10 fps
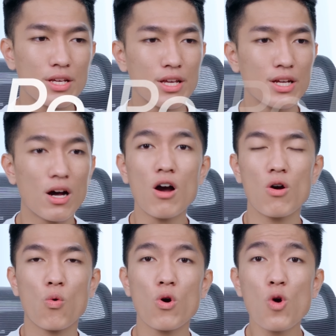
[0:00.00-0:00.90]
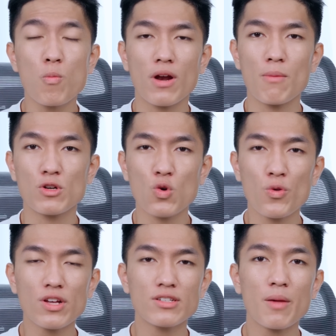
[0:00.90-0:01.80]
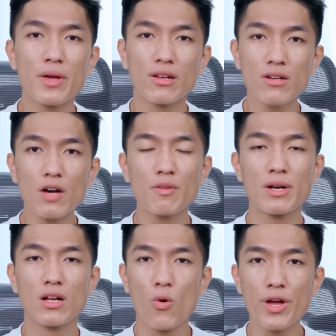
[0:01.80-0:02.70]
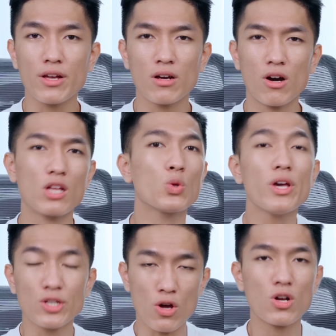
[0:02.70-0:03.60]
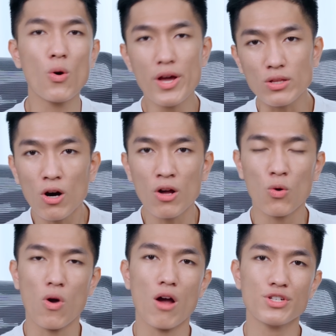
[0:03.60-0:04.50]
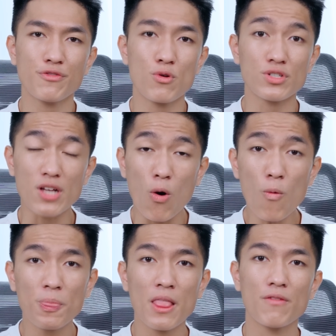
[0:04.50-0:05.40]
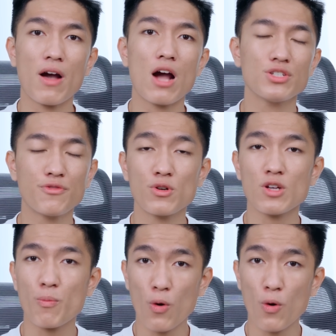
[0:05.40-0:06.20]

thì đó cuối cùng là một số những sự khác biệt nữa về mặt cấu hình gọi là tùy chọn cấu hình thôi của LG Phone 6 và LG Phone 6